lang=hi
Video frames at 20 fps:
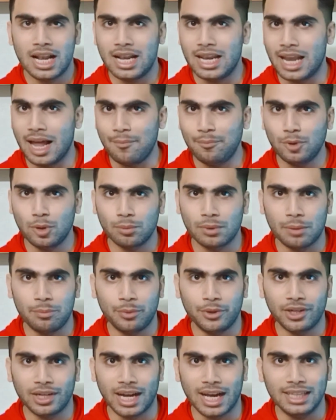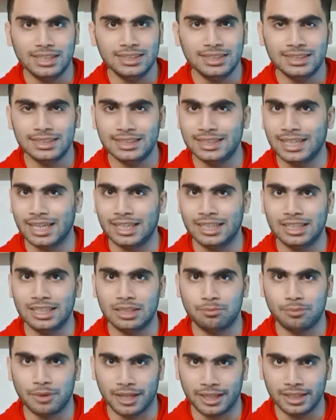लैपटॉप कंप्यूटर एल सी डी एलईडी
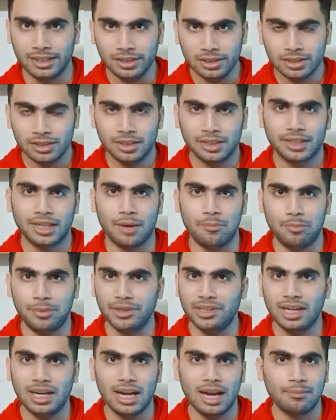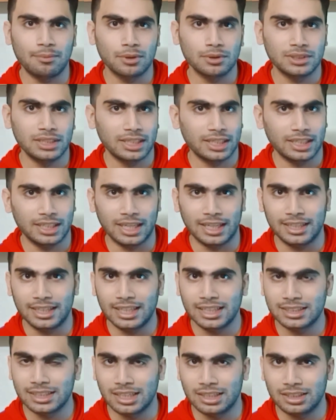रिपेयरिंग कंप्यूटर लैपटॉप सीक्रेट एंड
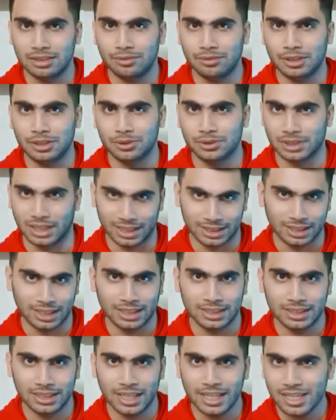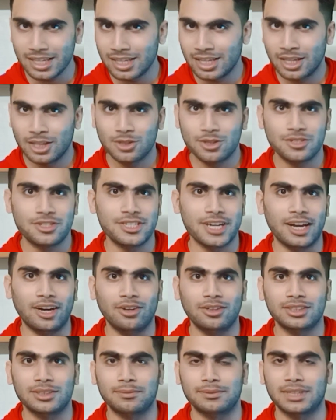ट्रिक्स रिलेटेड वीडियोस आती रहती है तो चैनल
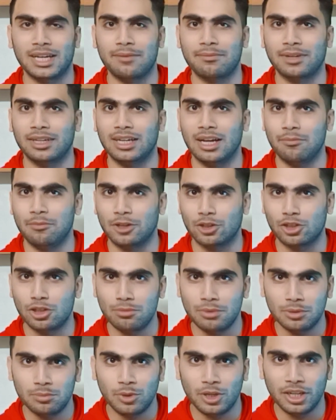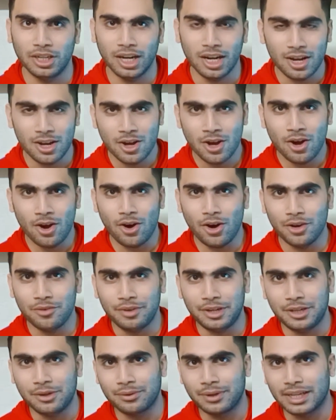को सब्सक्राइब करना बिल्कुल मत भूलिएगा और
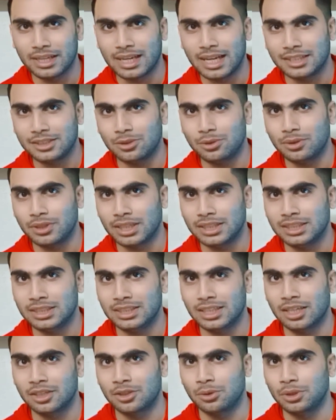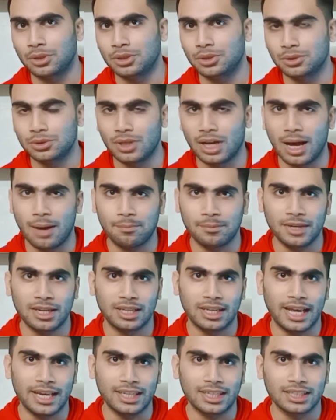वीडियो को एक लाइक जरूर कर दीजिएगा क्योंकि दोस्तों आपके
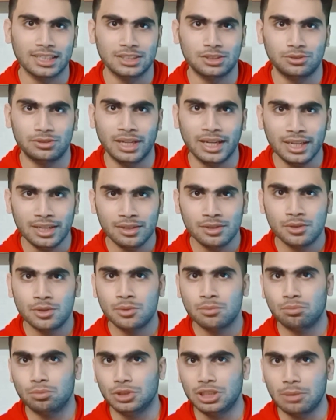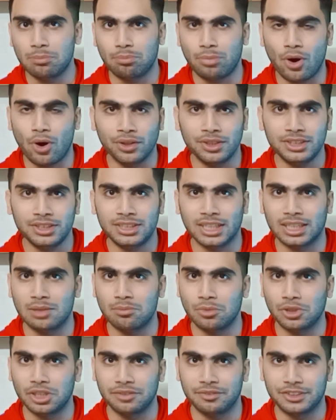एक लाइक करने से जो है मुझे बहुत ही ज़्यादा
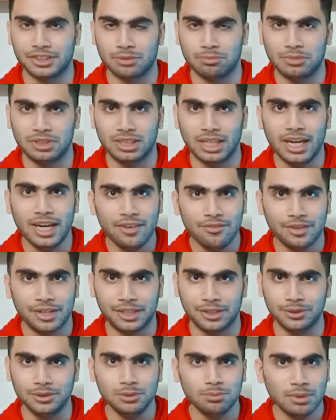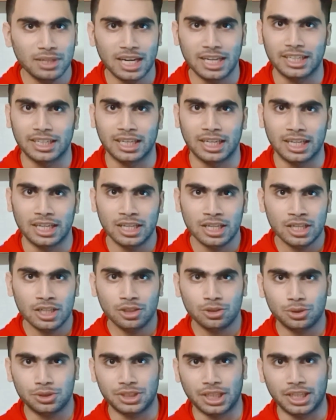मोटिवेशन मिलता है वीडियोस बनाने के लिए
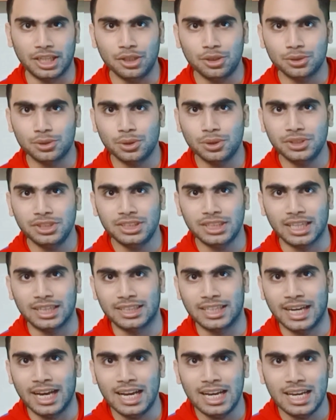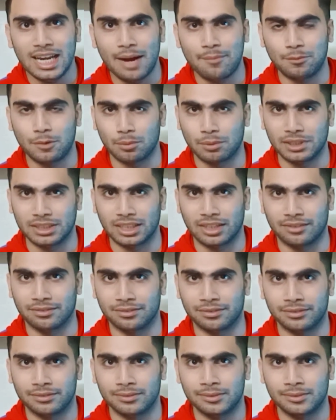तो चलिए दोस्तों चलते हैं लैपटॉप की तरफ